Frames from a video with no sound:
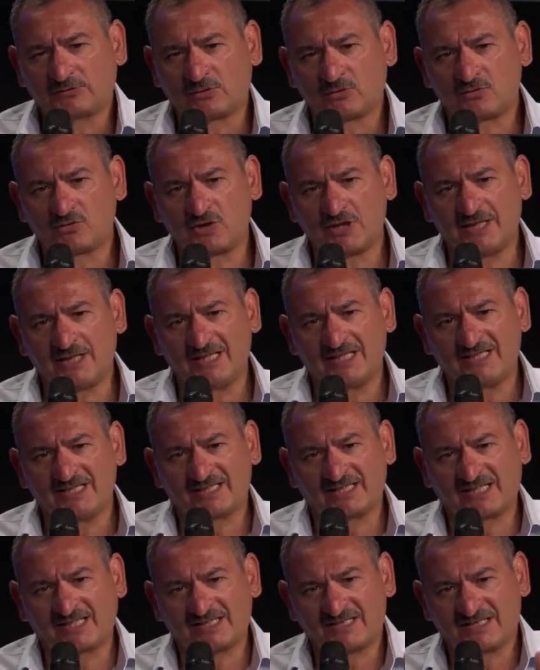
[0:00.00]
Dietro c'è
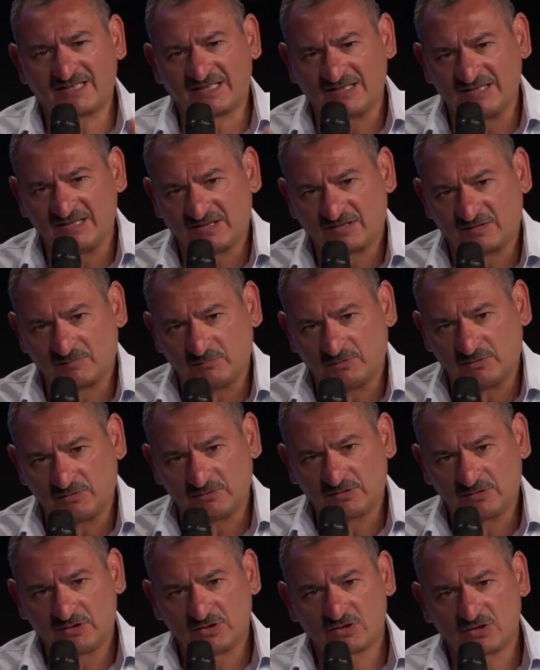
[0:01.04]

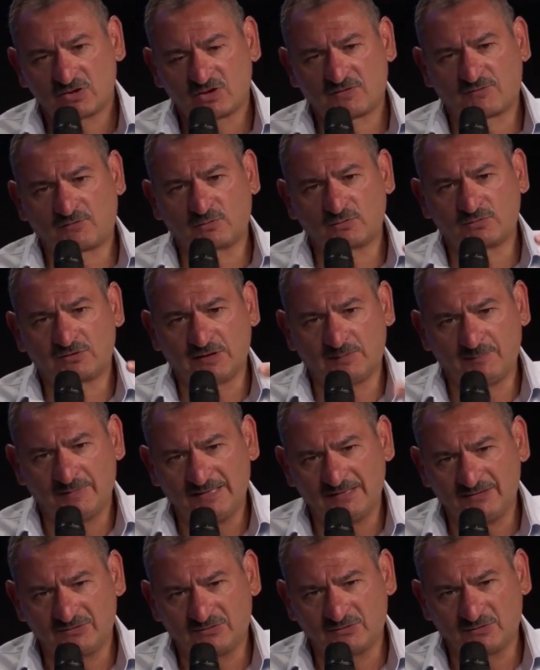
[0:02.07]
razzismo,
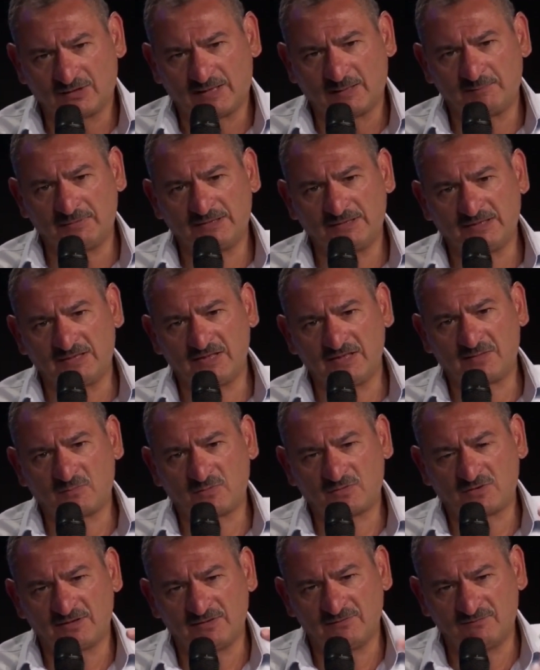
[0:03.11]
sfruttamento,
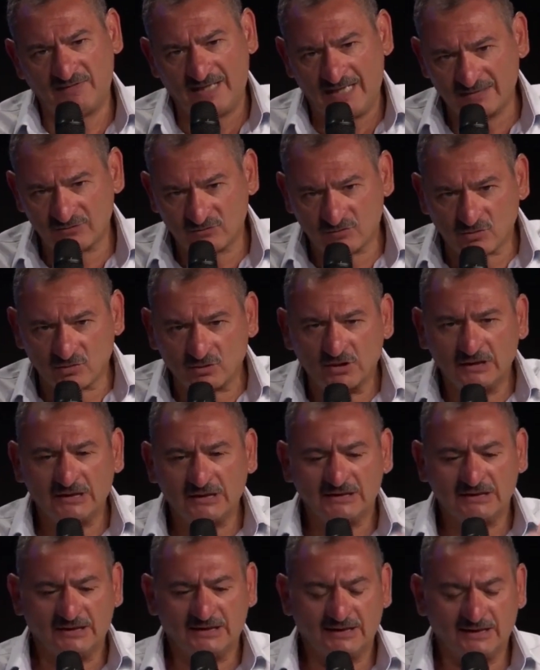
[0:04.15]
capitalismo selvaggio,
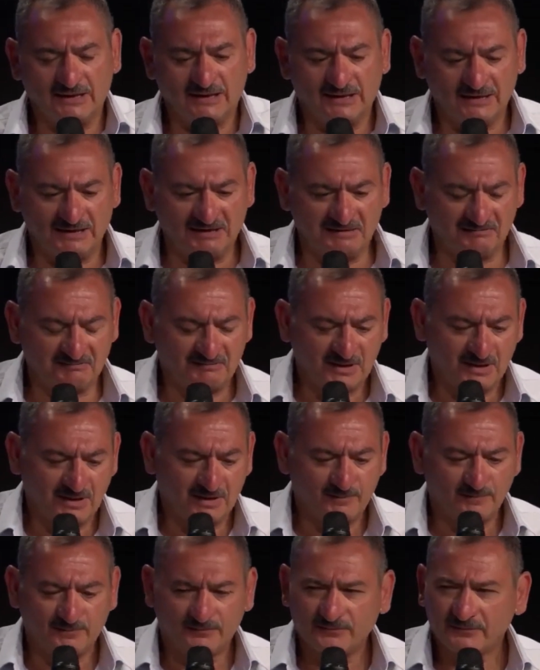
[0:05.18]
eh,
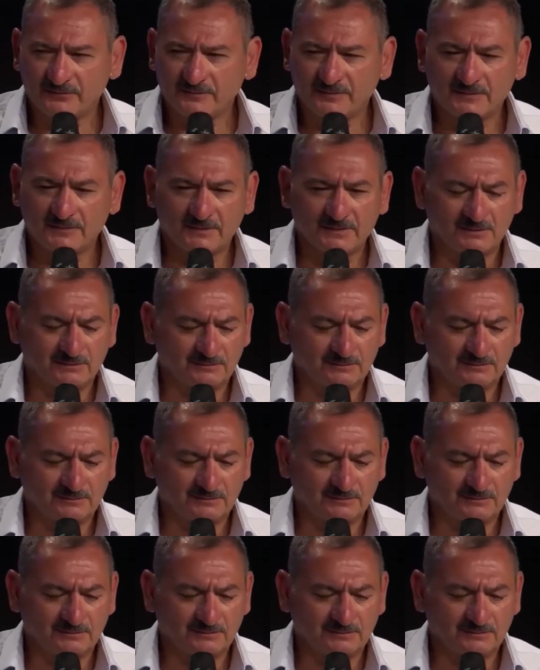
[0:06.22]
assenza di